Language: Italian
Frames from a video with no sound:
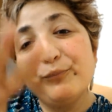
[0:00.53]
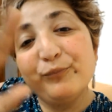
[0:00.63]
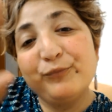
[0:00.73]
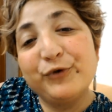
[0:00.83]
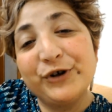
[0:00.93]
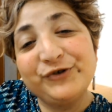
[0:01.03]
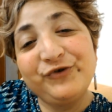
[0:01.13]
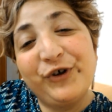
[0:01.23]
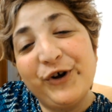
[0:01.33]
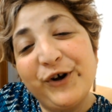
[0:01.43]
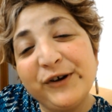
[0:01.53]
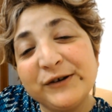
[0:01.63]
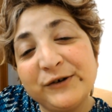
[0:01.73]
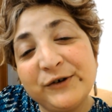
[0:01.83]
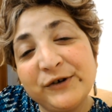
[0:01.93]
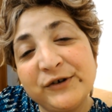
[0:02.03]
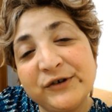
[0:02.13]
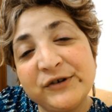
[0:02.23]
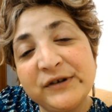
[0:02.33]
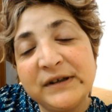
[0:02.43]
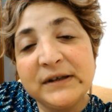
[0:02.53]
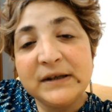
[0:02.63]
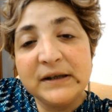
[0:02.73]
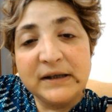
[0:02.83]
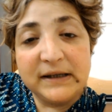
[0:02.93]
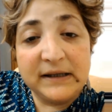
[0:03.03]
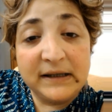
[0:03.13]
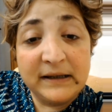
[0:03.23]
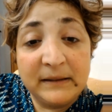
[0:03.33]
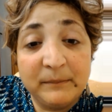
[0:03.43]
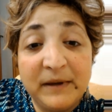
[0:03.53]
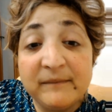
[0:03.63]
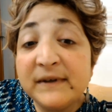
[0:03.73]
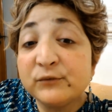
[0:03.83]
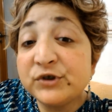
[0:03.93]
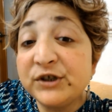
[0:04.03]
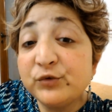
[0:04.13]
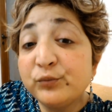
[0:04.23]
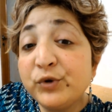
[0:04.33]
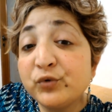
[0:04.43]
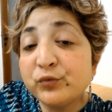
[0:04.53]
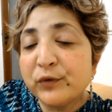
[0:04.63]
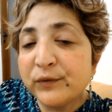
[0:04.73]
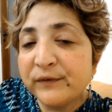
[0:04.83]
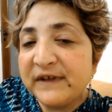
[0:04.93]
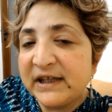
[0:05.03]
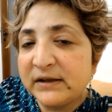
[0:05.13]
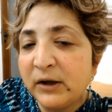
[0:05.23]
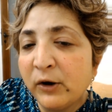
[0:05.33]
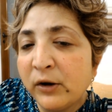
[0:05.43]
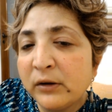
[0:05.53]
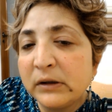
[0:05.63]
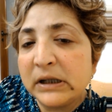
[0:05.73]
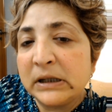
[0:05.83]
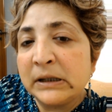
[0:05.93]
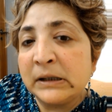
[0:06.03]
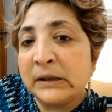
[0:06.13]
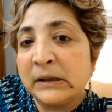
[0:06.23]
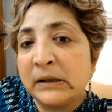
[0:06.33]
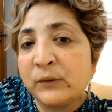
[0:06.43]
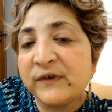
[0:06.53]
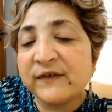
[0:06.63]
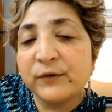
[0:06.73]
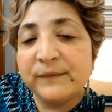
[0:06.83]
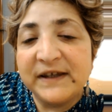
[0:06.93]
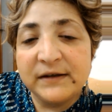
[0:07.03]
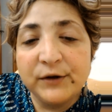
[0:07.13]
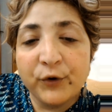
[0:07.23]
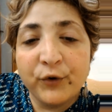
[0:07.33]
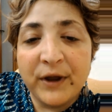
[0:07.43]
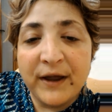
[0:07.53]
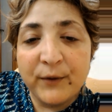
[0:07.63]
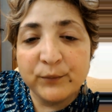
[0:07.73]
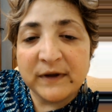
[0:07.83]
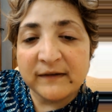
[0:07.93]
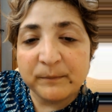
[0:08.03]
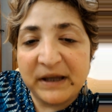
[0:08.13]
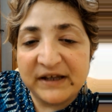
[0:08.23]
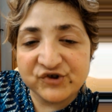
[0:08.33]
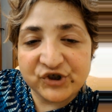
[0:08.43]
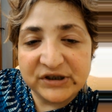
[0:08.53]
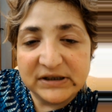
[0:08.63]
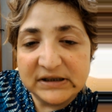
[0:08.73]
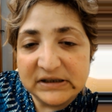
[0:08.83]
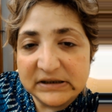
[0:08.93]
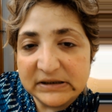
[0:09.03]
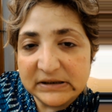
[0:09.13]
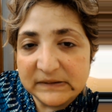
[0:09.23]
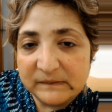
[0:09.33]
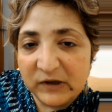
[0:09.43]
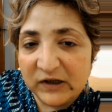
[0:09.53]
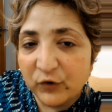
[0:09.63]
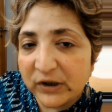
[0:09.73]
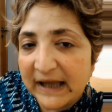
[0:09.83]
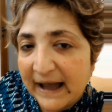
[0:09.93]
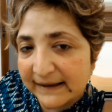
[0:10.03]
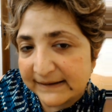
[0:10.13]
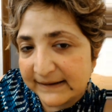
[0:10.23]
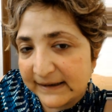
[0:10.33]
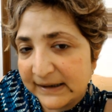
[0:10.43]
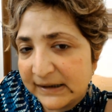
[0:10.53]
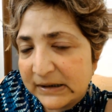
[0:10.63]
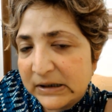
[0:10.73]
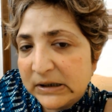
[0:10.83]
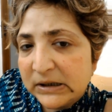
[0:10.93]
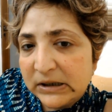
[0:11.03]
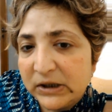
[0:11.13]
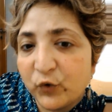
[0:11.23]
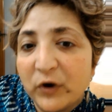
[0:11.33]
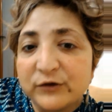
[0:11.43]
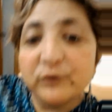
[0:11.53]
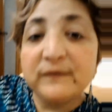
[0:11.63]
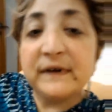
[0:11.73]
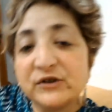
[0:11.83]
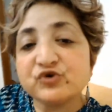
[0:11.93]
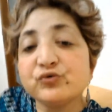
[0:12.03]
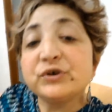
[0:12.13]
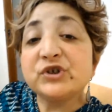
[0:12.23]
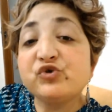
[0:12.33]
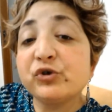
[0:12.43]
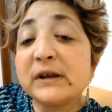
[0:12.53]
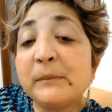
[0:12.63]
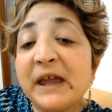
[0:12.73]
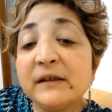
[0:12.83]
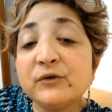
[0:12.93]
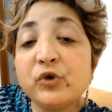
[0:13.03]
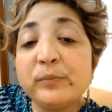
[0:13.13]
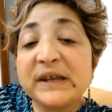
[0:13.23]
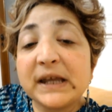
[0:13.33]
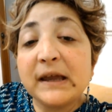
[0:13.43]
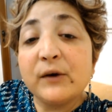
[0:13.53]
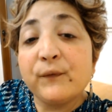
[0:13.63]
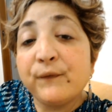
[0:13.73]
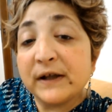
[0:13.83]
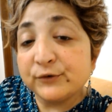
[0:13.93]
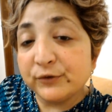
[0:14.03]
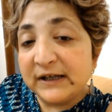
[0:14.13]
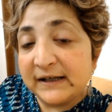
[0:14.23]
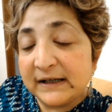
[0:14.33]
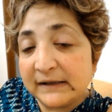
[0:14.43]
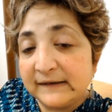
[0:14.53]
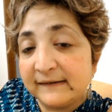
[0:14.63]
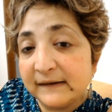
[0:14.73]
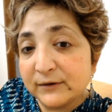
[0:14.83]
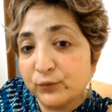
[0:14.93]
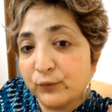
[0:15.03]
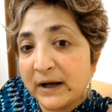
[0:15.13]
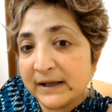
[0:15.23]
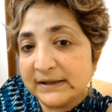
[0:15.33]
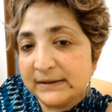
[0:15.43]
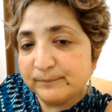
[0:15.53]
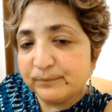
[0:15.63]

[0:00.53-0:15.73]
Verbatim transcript: Buongiorno e benvenuti in un mio nuovo video. Eh, questo video è una specie di video chiacchiere in quanto vi faccio un aggiornamento perché ho fatto le analisi annuali.